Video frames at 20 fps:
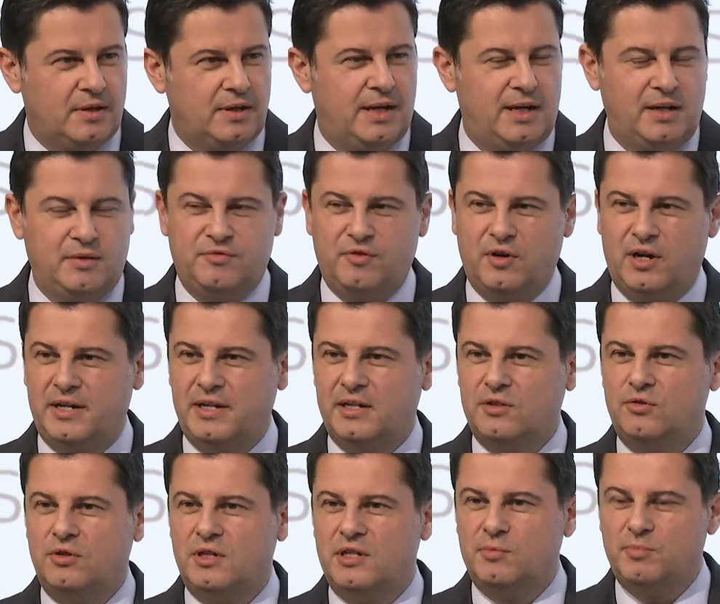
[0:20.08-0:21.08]
allen voran
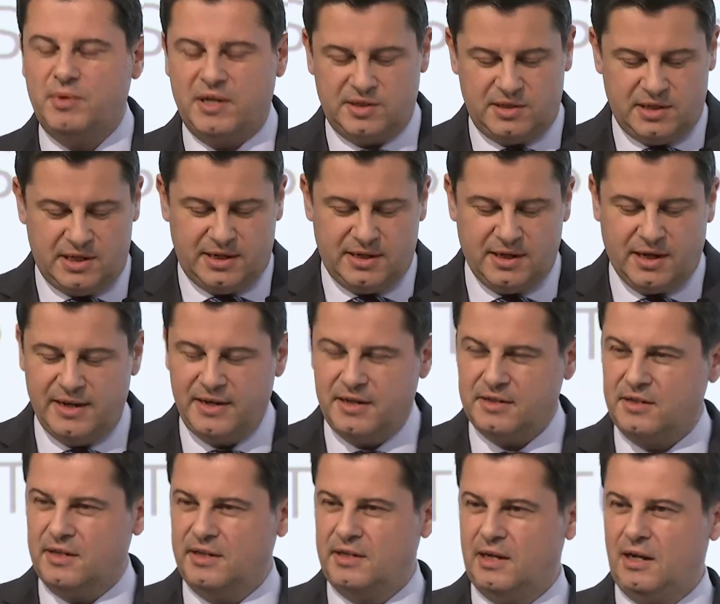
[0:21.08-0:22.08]
natürlich Präsident
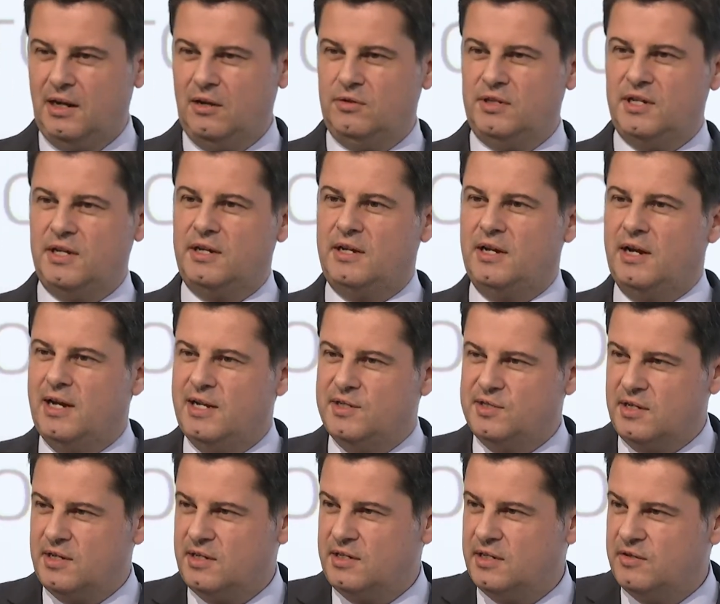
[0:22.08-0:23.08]
Reinhard Grindel und der
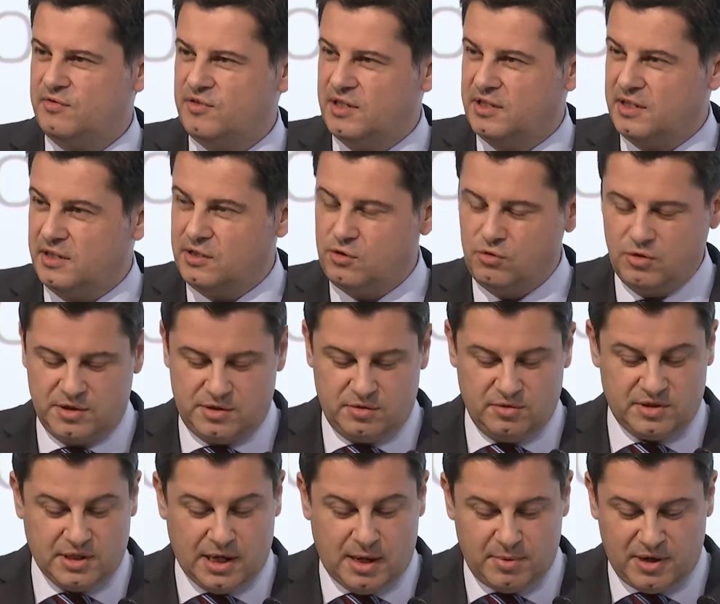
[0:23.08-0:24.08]
Generalsekretär Friedrich
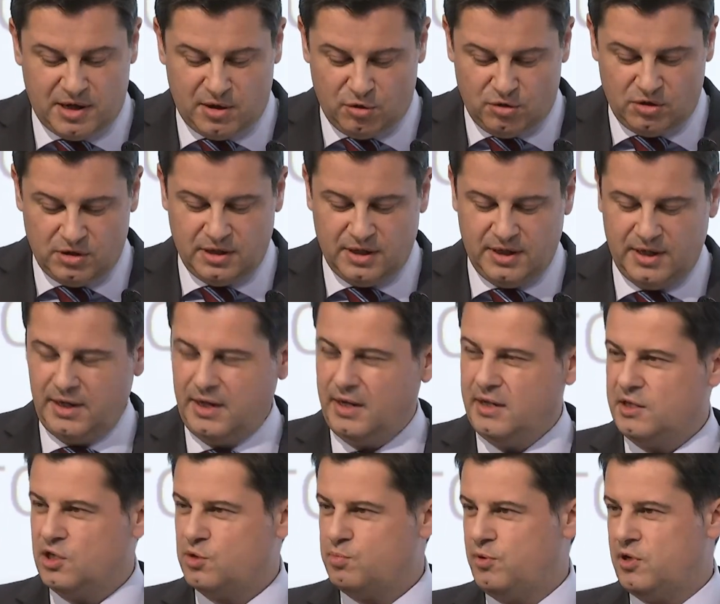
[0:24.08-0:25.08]
Kurzius, aber auch
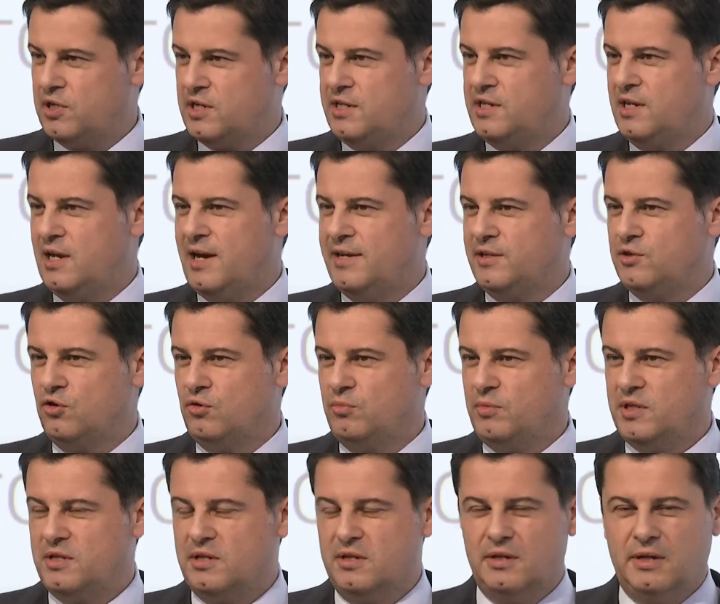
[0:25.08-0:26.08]
die sportliche Leitung
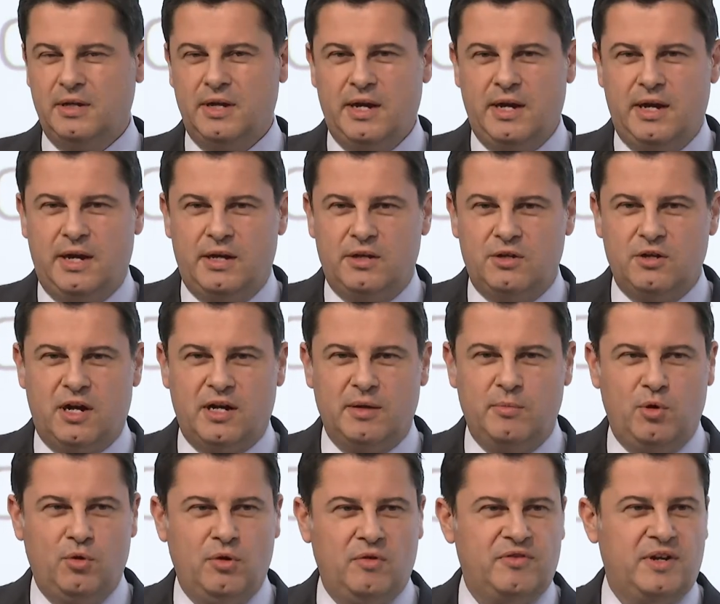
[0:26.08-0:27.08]
mit
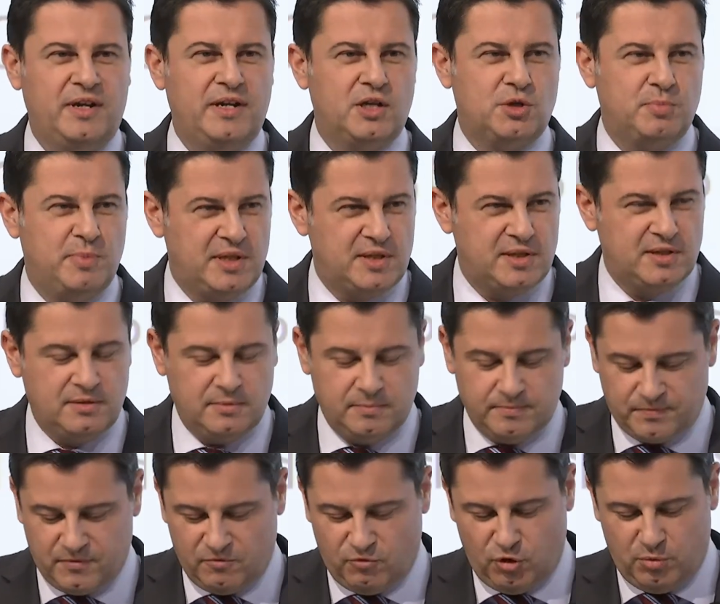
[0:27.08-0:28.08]
Joachim Löw an der Spitze,
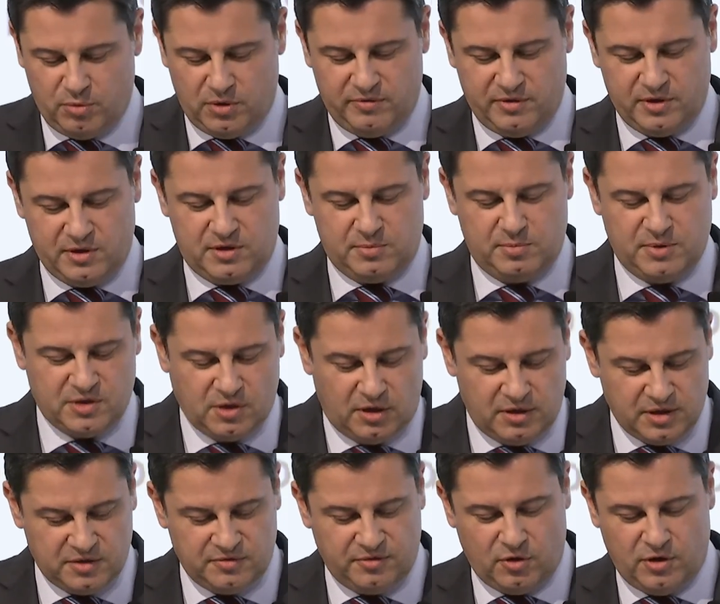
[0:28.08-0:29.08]
worüber wir uns
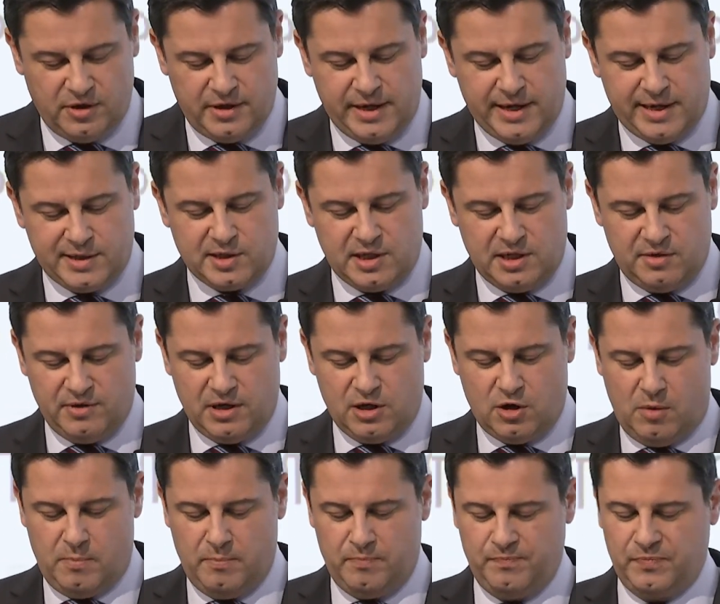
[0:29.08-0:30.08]
besonders freuen. Herzlich
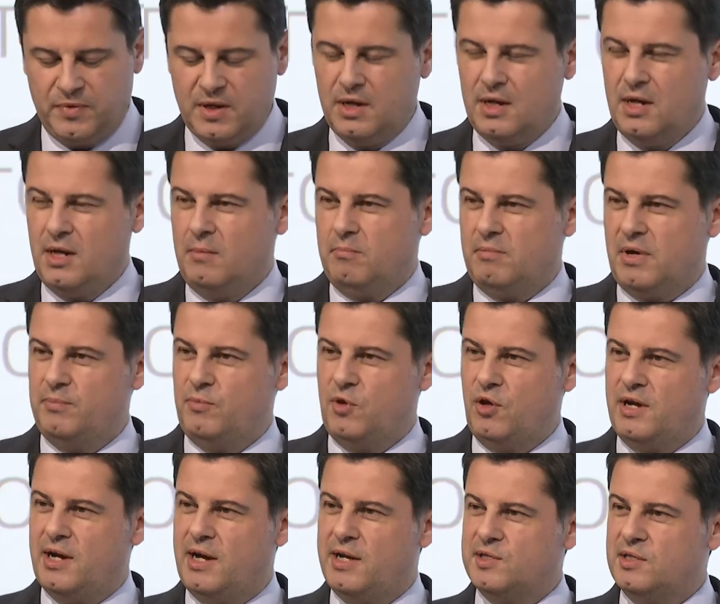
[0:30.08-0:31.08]
willkommen beim
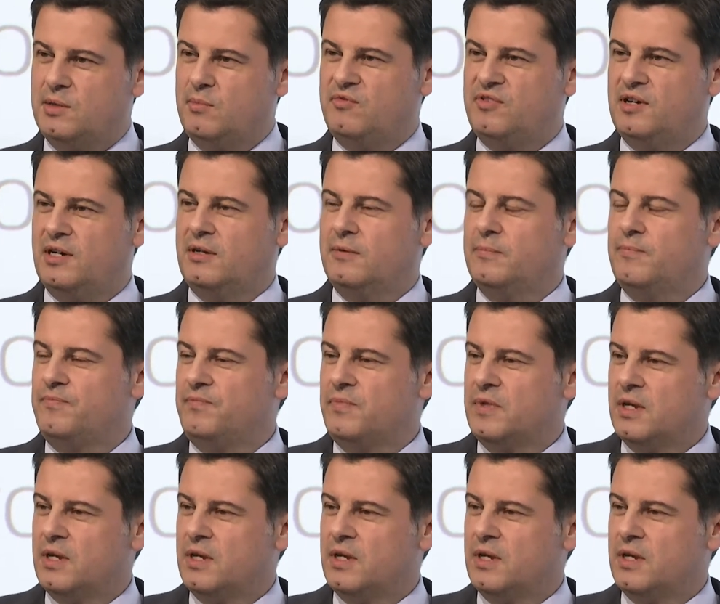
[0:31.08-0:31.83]
Neujahrsempfang